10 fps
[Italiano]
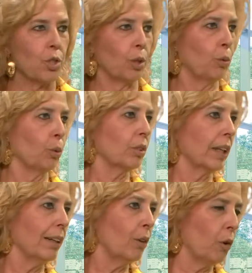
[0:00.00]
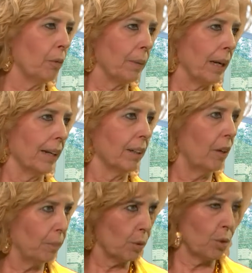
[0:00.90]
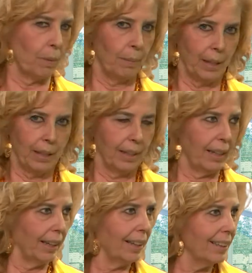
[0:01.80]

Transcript: seduti all'ombra, no? Possibilmente...